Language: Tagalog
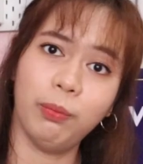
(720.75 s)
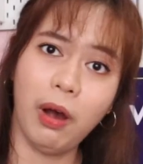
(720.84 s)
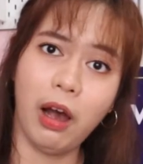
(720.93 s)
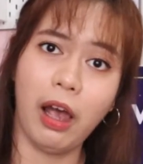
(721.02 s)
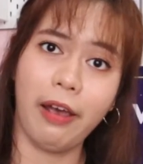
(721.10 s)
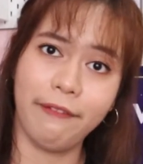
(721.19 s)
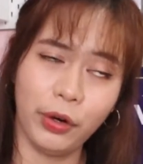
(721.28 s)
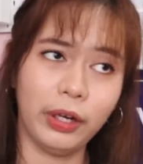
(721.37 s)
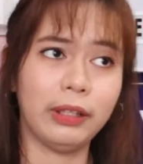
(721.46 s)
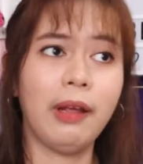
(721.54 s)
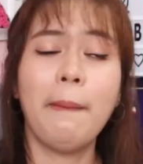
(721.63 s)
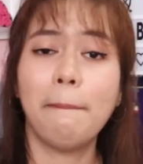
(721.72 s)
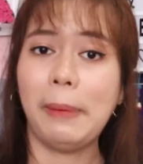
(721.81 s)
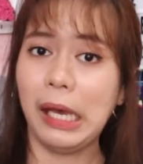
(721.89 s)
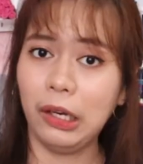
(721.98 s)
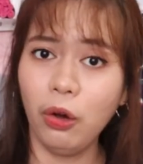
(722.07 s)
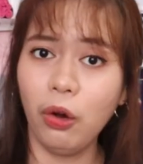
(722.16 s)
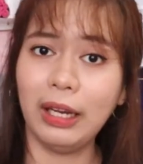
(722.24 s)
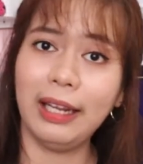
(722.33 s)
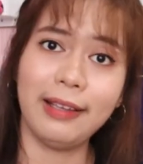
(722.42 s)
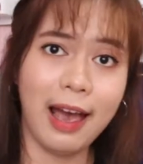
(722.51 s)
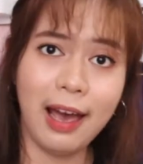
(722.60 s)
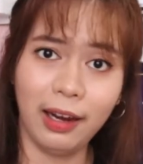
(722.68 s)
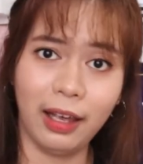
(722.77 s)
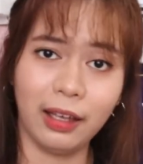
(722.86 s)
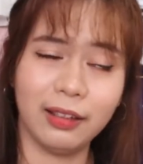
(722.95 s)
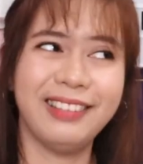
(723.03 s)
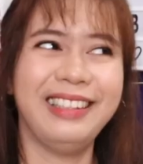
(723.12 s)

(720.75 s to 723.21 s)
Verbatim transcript: ba effort? Pero ano nangyari?